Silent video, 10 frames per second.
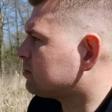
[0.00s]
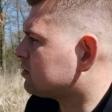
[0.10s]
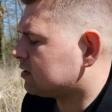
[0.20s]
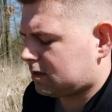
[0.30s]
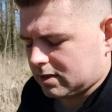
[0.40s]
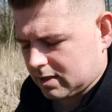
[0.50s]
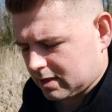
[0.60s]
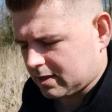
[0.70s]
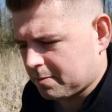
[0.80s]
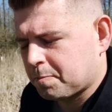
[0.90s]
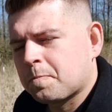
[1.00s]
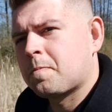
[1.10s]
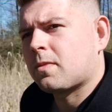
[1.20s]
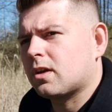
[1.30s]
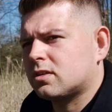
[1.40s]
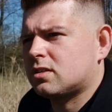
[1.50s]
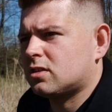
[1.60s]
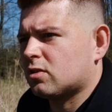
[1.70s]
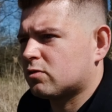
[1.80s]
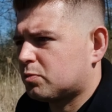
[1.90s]
ustawiłem z z
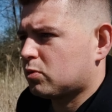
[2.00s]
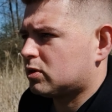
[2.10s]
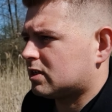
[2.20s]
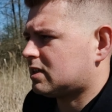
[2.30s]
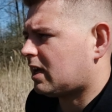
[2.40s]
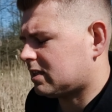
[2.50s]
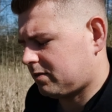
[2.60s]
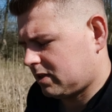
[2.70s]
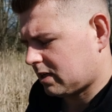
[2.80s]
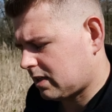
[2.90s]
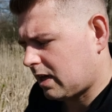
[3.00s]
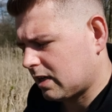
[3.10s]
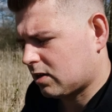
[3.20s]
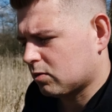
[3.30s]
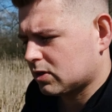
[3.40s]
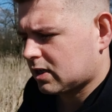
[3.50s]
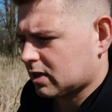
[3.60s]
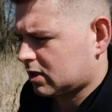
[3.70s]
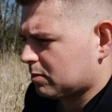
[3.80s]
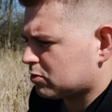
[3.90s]
idą wspólnie statyw i tak dalej, kołyskę,
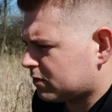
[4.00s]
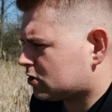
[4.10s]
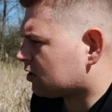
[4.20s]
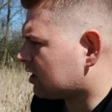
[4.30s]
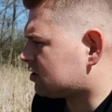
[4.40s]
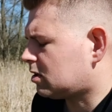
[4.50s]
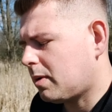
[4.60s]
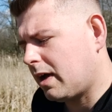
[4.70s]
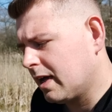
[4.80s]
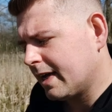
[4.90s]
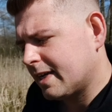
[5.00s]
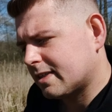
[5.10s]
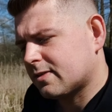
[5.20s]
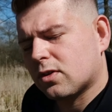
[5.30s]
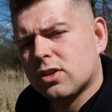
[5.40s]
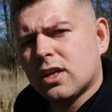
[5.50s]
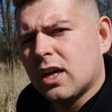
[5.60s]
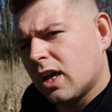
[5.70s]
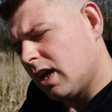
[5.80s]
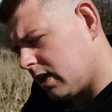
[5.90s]
chciałem już wyciągać rybę z wody
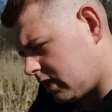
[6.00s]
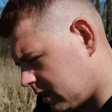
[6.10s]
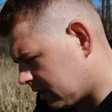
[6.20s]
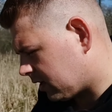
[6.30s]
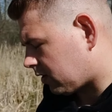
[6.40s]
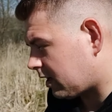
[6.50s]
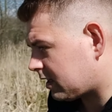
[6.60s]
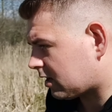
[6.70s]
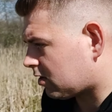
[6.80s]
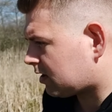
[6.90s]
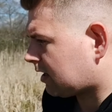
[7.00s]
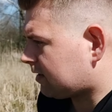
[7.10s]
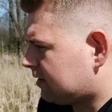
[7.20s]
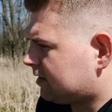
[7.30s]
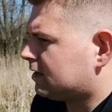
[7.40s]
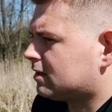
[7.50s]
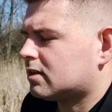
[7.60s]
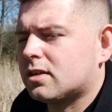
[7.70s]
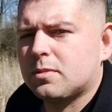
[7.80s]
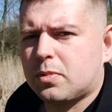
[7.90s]
i kolejna rolka
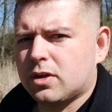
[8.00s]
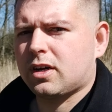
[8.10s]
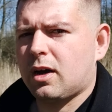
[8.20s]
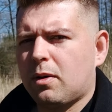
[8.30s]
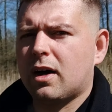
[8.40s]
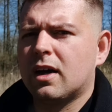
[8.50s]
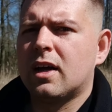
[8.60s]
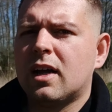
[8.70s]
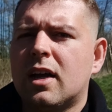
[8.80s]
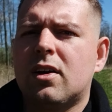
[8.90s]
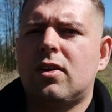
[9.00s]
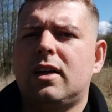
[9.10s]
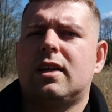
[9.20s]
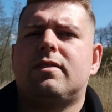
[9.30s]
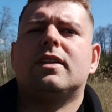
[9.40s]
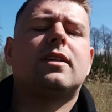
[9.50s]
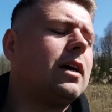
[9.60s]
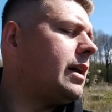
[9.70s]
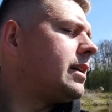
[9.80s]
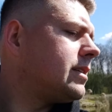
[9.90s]
e, pojechała, kolejna
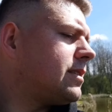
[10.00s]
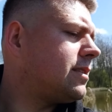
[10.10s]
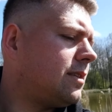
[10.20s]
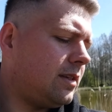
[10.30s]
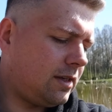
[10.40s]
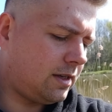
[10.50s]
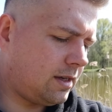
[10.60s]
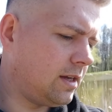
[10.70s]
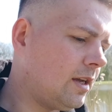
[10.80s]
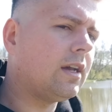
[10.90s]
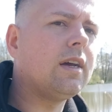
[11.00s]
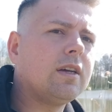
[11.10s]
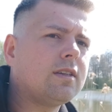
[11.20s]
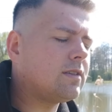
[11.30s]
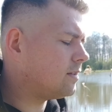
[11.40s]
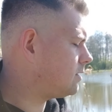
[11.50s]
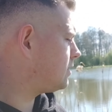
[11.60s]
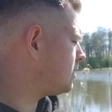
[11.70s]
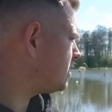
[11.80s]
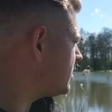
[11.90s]
wędka z, z